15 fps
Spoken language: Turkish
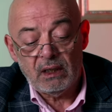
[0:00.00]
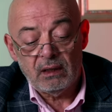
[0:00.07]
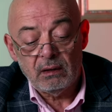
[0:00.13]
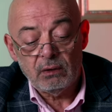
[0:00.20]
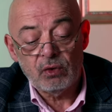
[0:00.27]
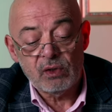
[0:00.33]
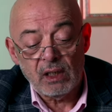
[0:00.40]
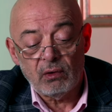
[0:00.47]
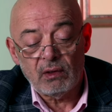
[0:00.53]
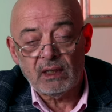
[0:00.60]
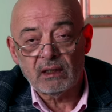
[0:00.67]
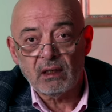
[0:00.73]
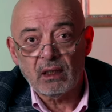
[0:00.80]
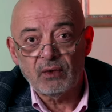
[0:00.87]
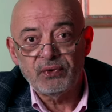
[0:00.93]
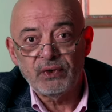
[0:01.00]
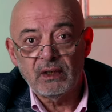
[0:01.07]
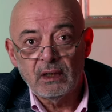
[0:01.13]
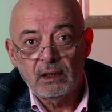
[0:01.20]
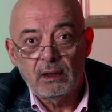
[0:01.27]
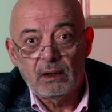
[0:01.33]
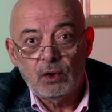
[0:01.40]
Bir de güzel olan
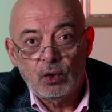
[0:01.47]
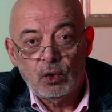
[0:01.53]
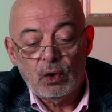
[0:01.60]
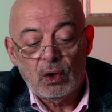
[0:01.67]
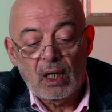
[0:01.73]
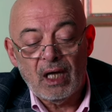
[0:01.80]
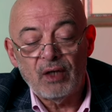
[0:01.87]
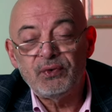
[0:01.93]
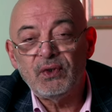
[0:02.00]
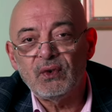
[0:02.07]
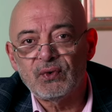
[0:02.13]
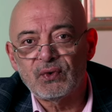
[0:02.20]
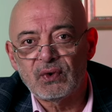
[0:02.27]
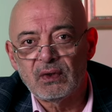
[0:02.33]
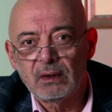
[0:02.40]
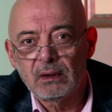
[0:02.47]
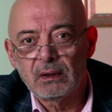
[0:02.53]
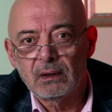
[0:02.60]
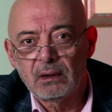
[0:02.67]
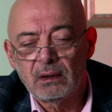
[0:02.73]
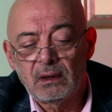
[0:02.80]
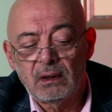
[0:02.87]
tarafı hafif,
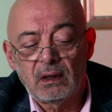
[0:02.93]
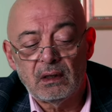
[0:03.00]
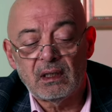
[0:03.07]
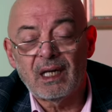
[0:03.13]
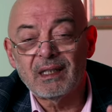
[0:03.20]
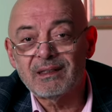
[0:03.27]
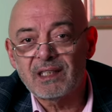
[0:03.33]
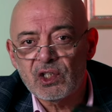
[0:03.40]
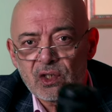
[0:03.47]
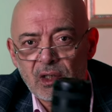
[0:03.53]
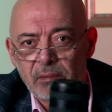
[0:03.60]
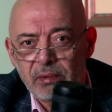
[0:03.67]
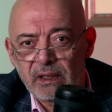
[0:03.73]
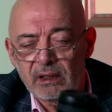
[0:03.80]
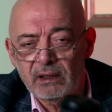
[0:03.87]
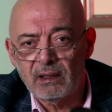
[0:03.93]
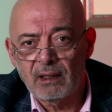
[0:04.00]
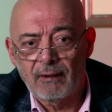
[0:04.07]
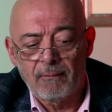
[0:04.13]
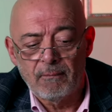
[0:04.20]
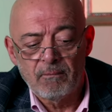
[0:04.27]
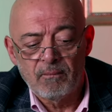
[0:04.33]
rahat
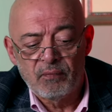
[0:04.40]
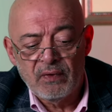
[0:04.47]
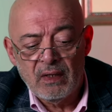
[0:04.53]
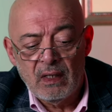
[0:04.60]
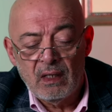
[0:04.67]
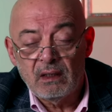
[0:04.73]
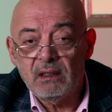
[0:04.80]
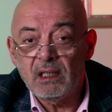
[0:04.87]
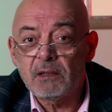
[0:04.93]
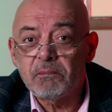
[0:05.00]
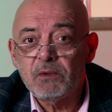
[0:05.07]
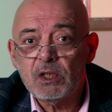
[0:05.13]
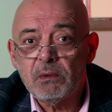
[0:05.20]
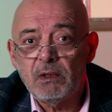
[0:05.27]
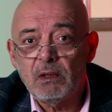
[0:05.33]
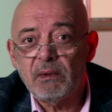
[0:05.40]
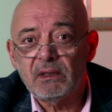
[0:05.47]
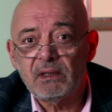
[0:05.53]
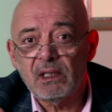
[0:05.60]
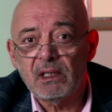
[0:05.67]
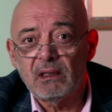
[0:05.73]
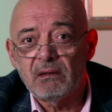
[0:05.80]
taşınabilir. 70
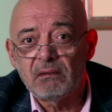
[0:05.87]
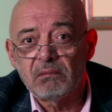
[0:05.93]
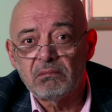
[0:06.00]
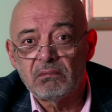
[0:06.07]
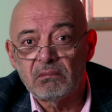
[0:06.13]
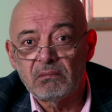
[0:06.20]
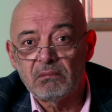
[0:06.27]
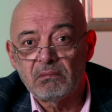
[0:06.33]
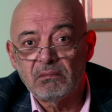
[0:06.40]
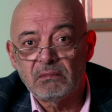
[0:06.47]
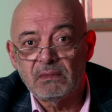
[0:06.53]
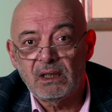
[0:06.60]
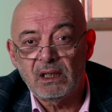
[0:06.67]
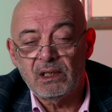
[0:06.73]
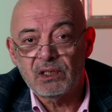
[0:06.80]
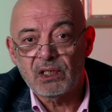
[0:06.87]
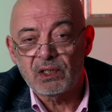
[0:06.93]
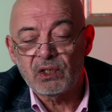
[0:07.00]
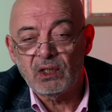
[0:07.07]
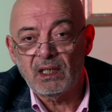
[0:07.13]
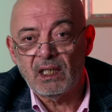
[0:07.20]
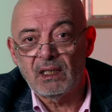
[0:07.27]
milimetre
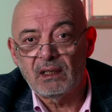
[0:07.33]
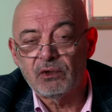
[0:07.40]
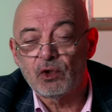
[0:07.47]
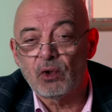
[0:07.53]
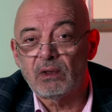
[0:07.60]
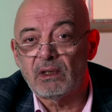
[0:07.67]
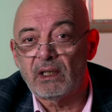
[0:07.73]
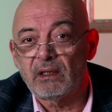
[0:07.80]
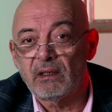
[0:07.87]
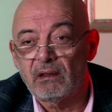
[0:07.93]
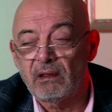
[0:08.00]
geniş açıda çok